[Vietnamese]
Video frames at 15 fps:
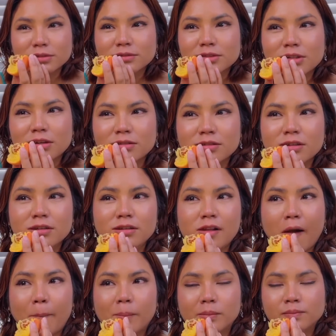thật sự
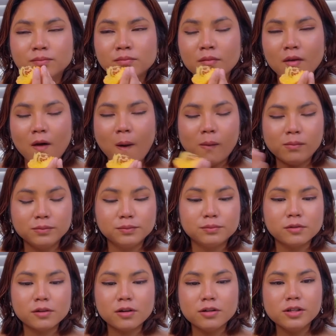là
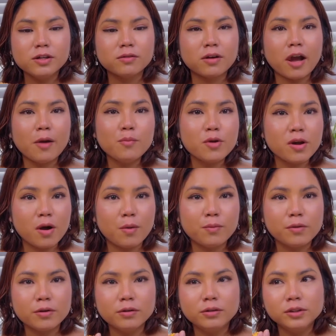có nhiều cái mới
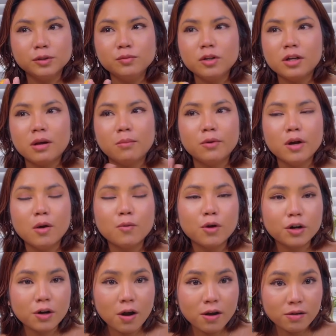không có giống như là mới không
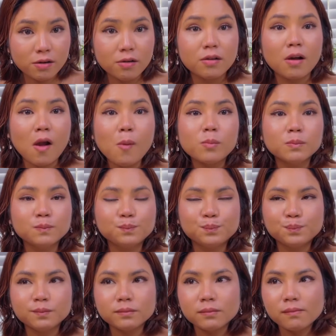có nói được á
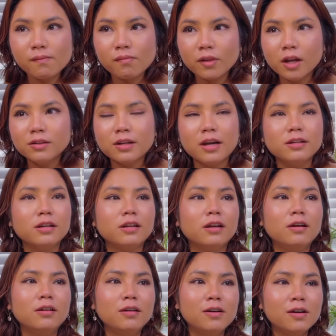tại vì
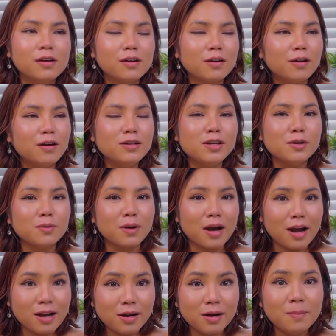nó có nhiều
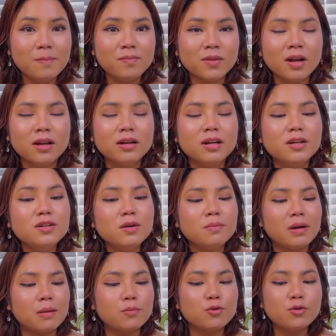cái lắm nếu như
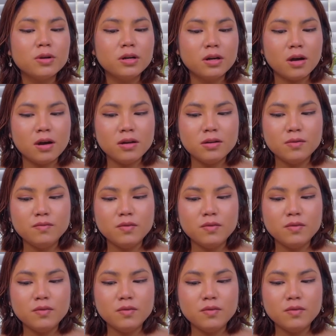mà Mary nói giống